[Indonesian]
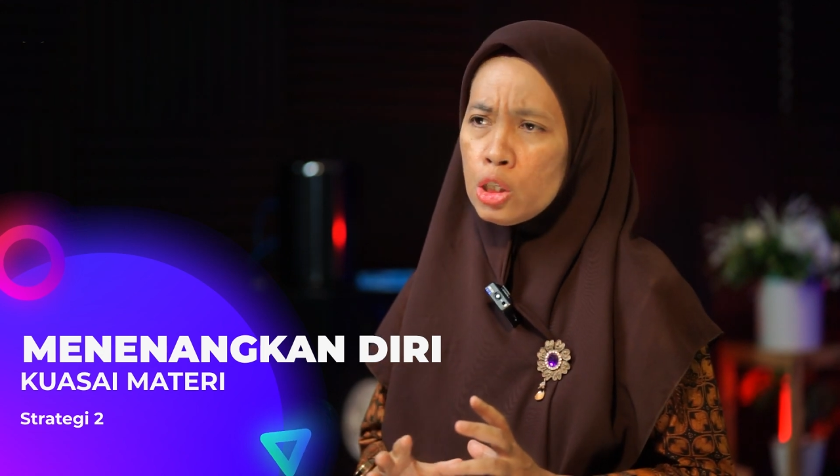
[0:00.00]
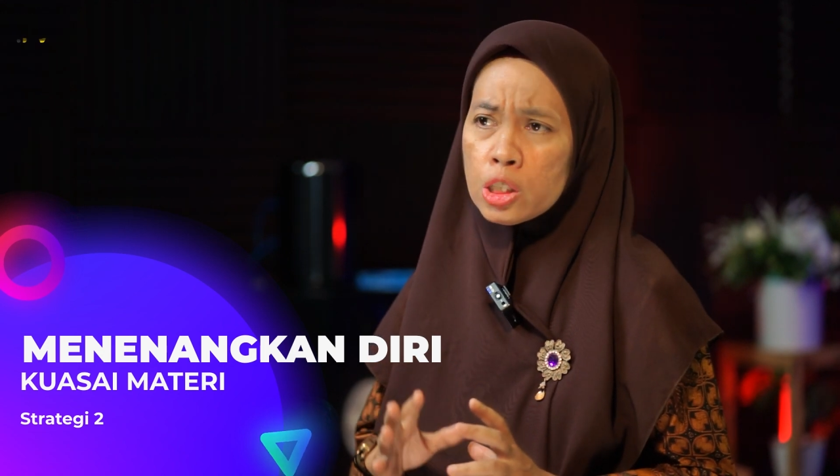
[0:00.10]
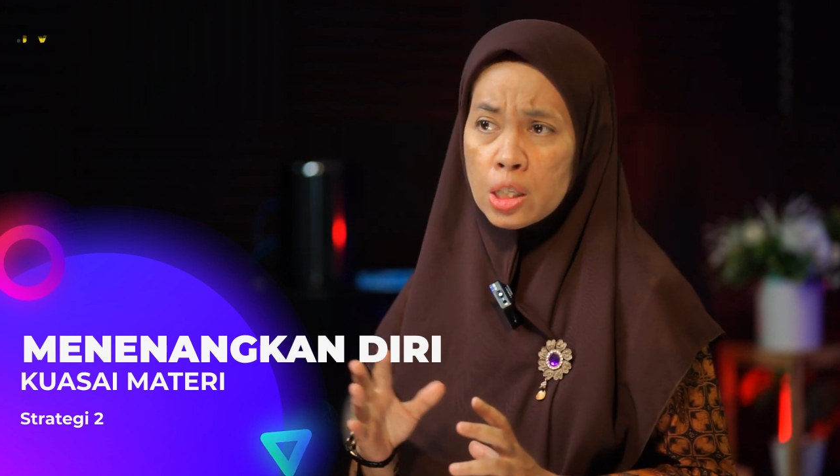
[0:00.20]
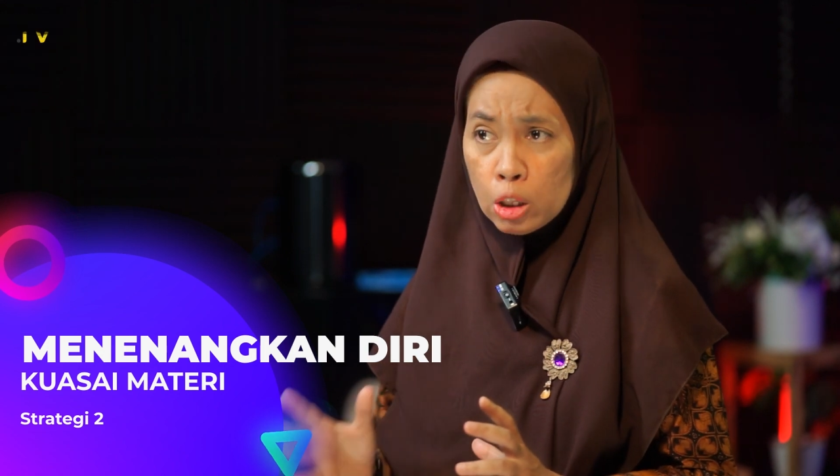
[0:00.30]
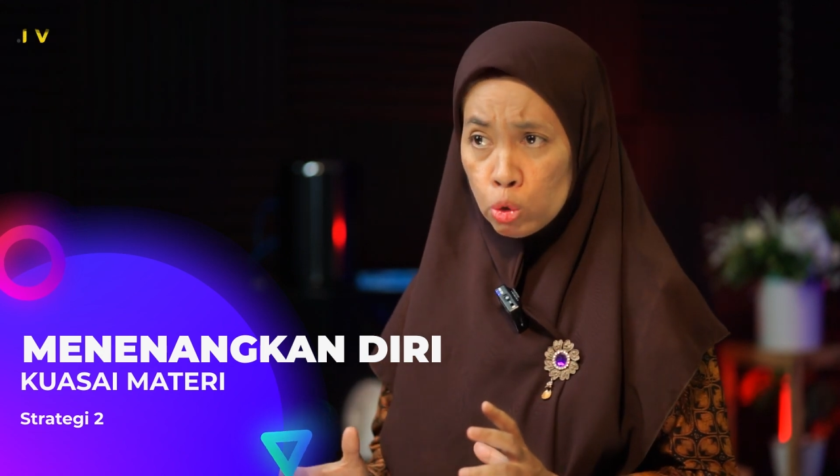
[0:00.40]

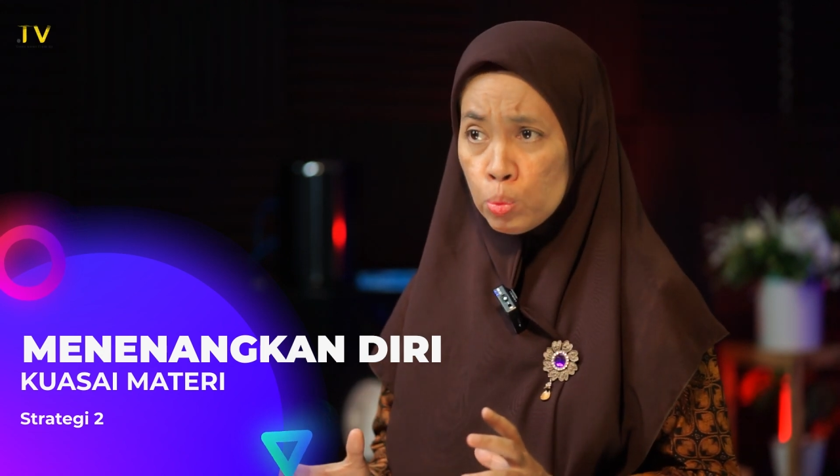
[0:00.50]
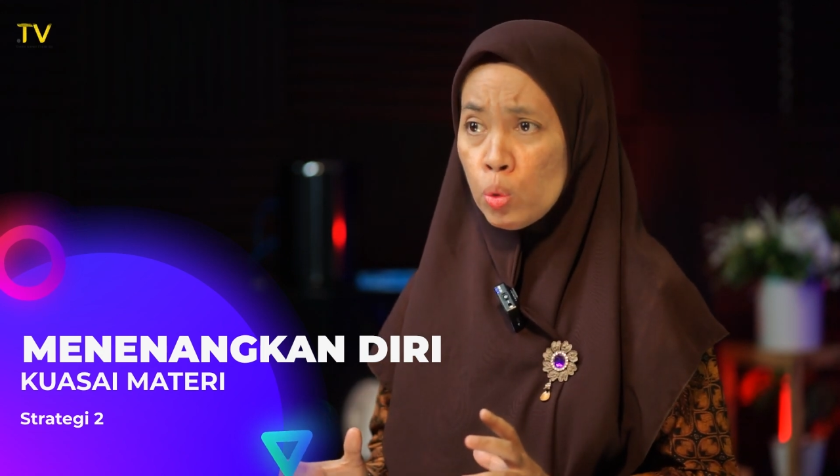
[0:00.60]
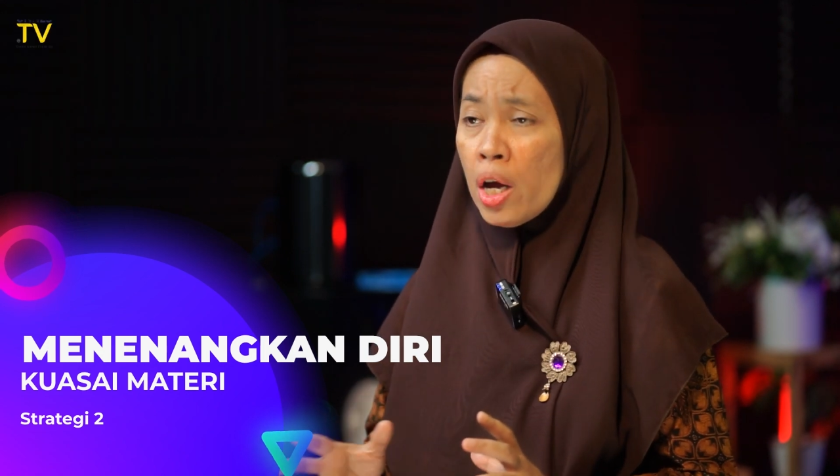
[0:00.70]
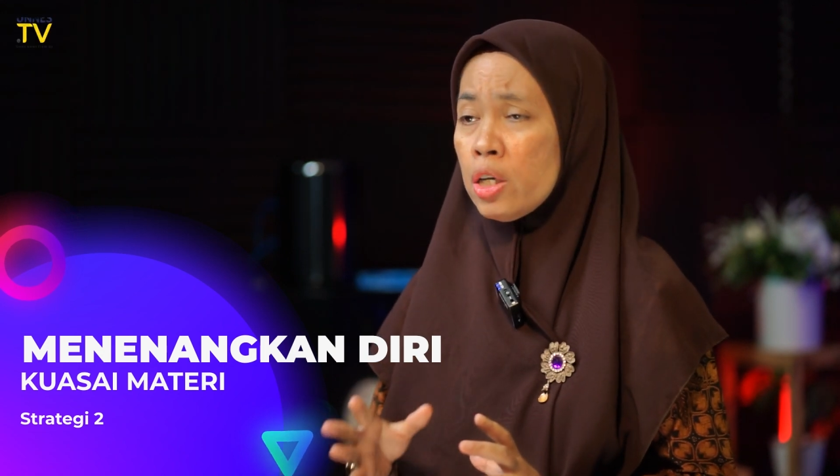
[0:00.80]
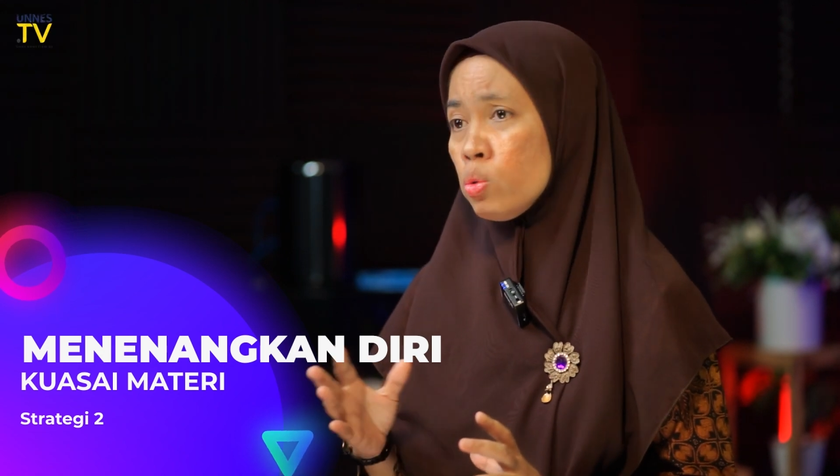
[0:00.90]
satu
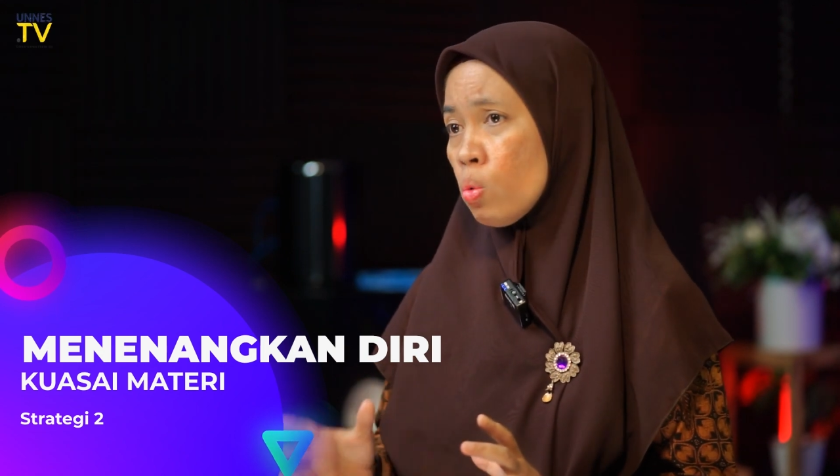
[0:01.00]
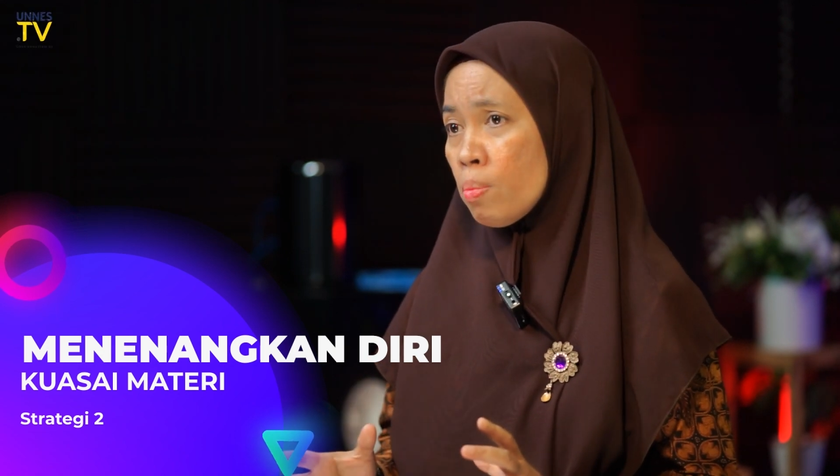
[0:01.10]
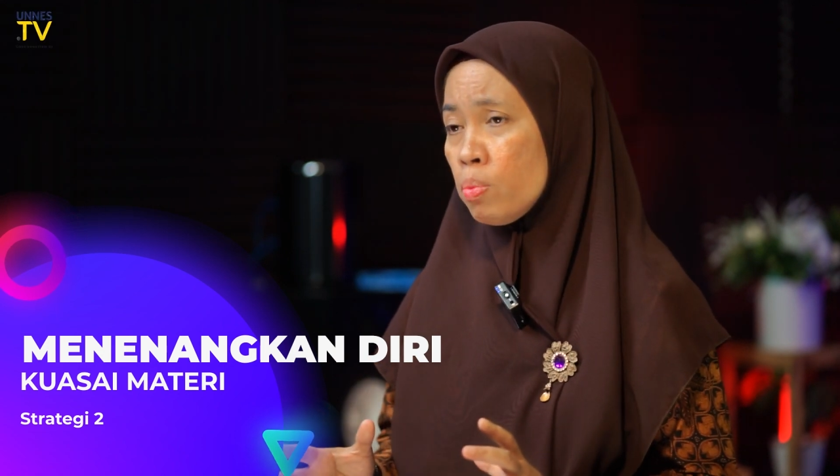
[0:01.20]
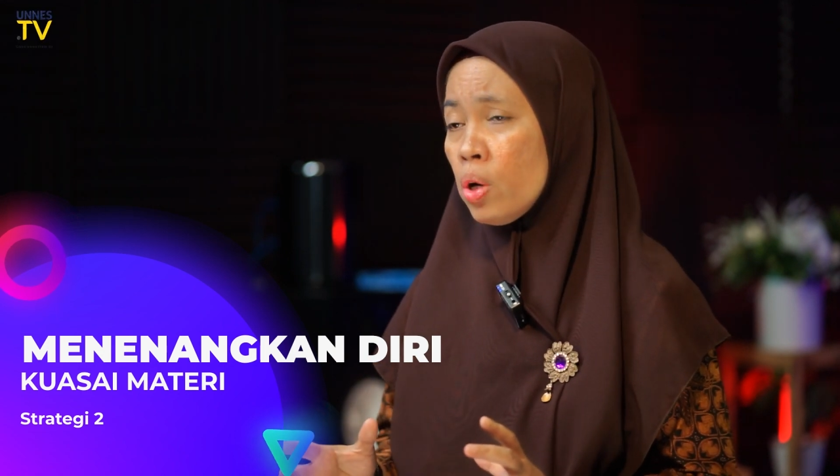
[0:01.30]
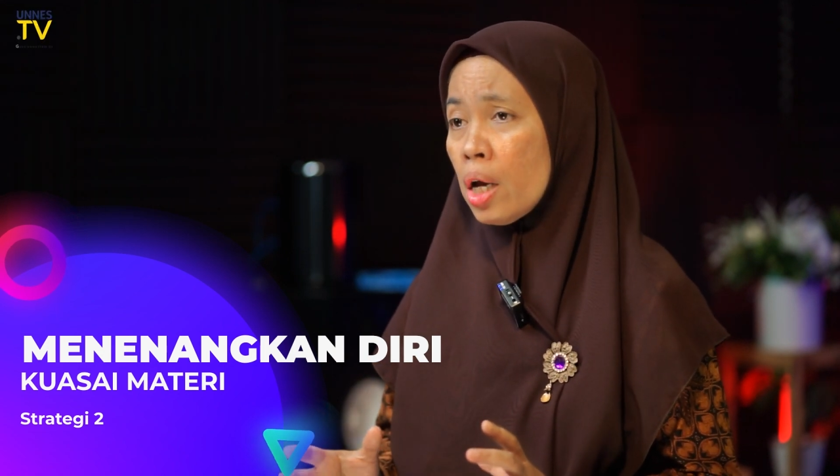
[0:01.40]
bulan, dua
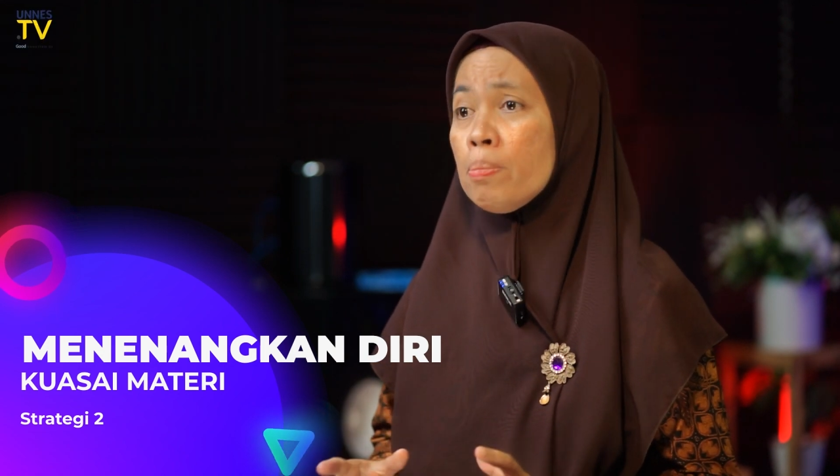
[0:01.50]
bulan,